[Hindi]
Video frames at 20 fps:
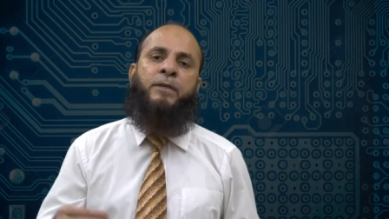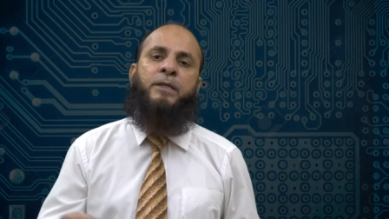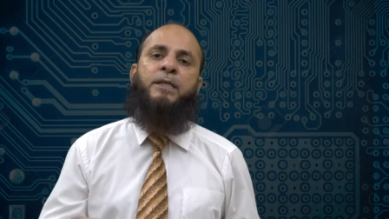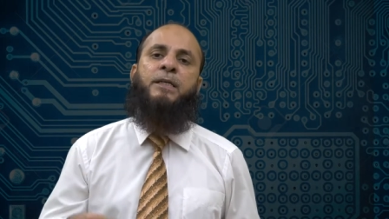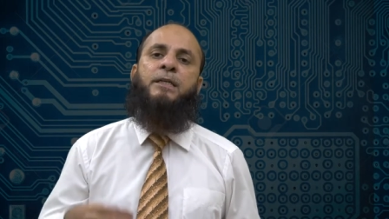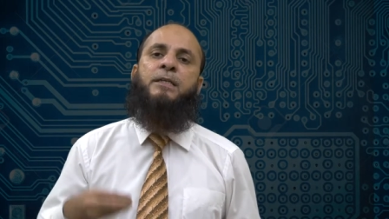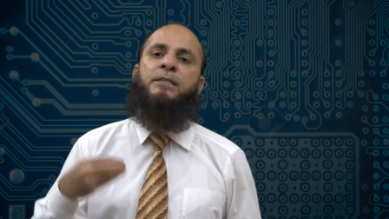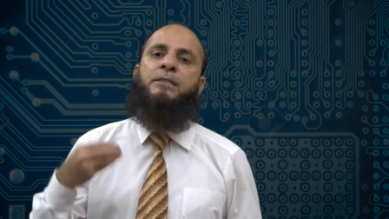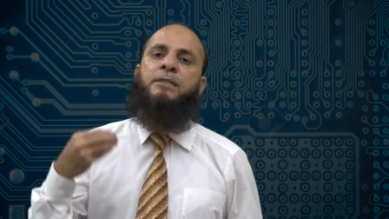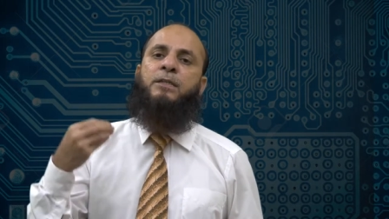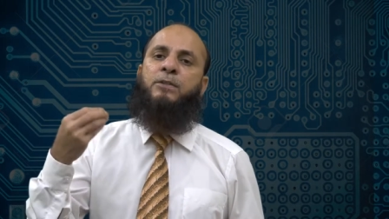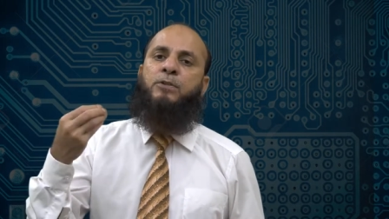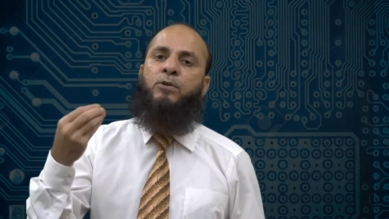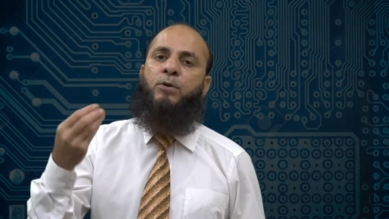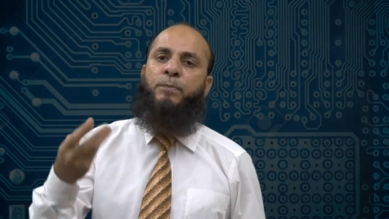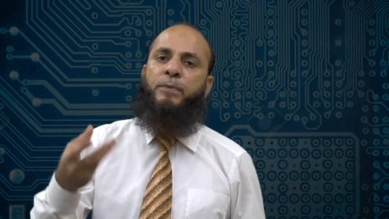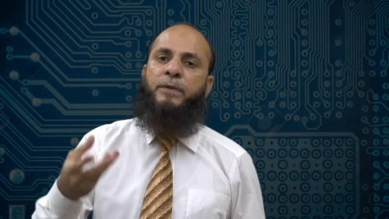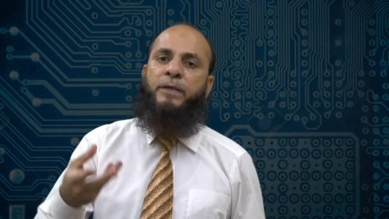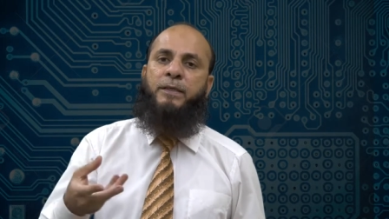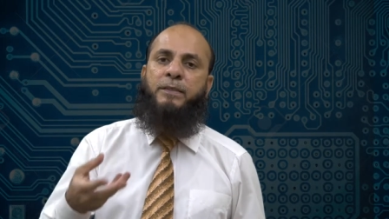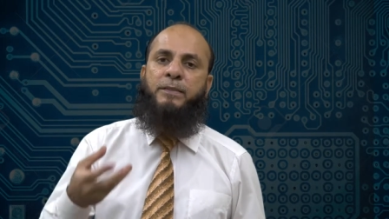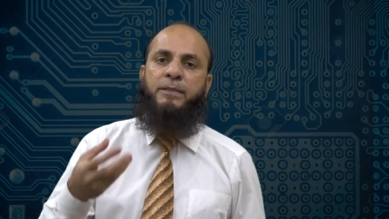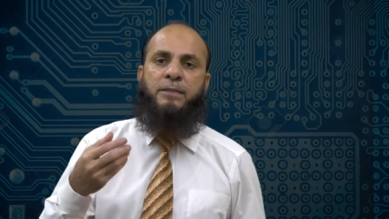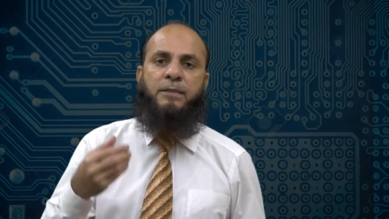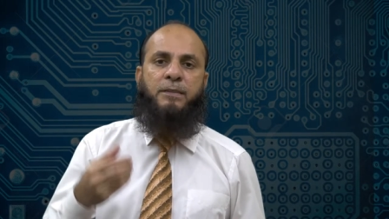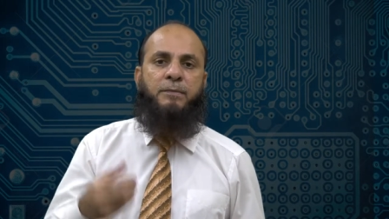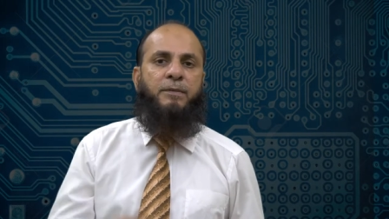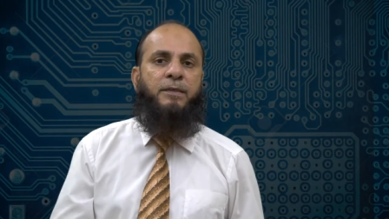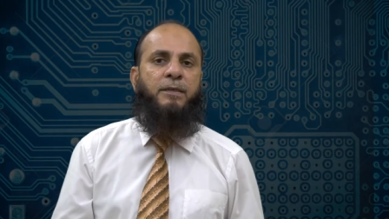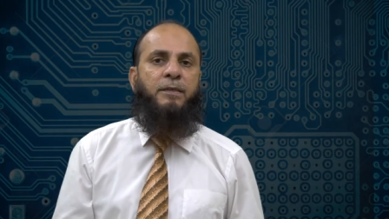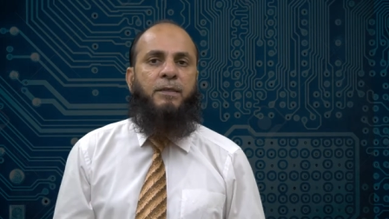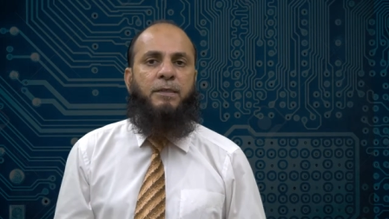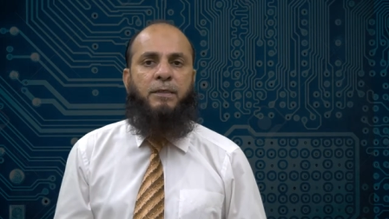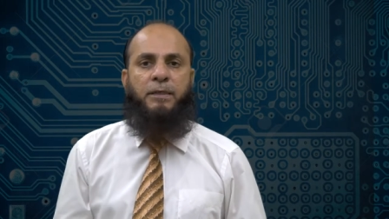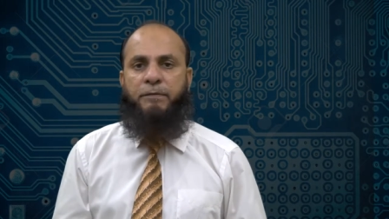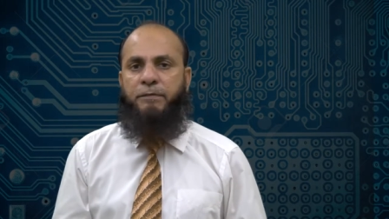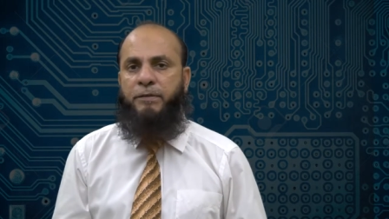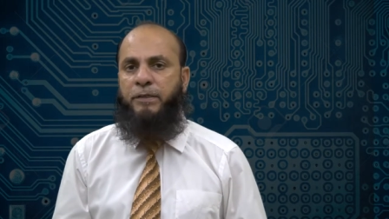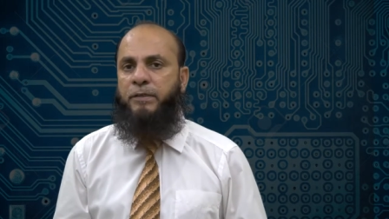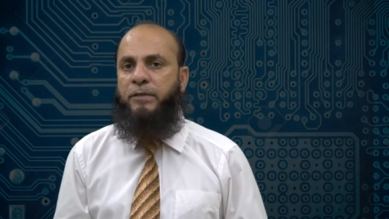कि किस तरह से ऑपरेटिंग सिस्टम
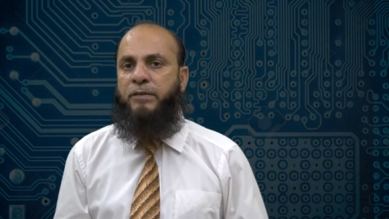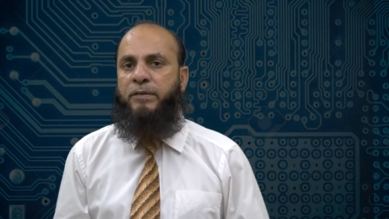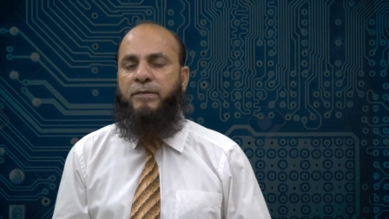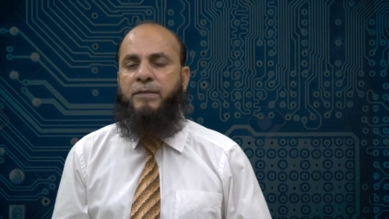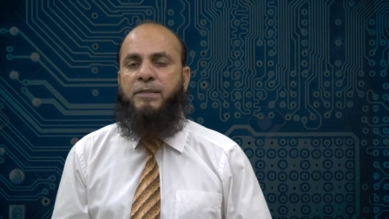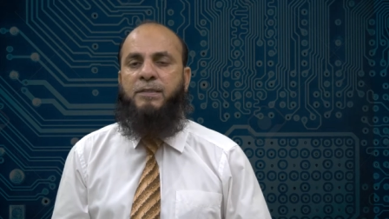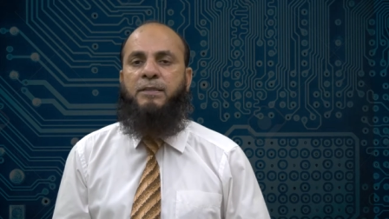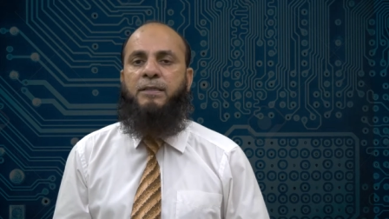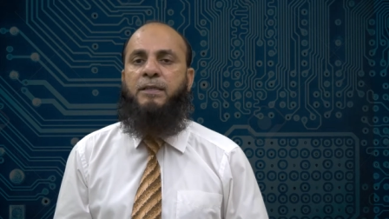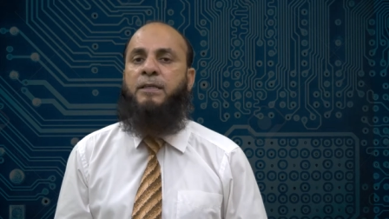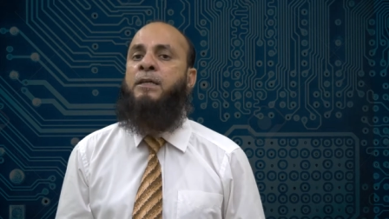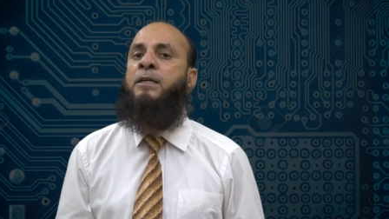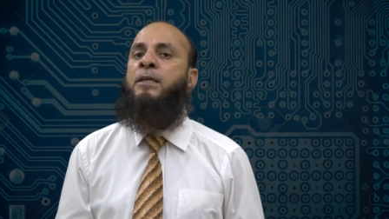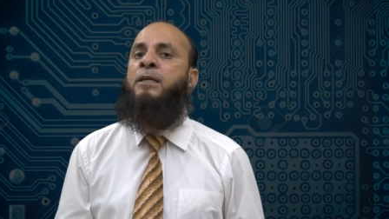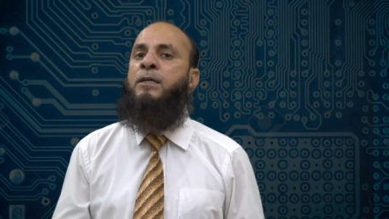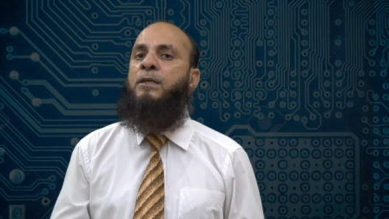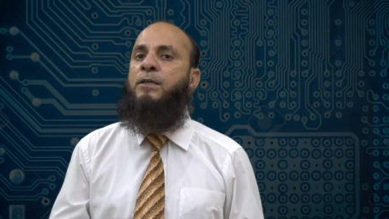डीवीडी ड्राइव के ज़रिए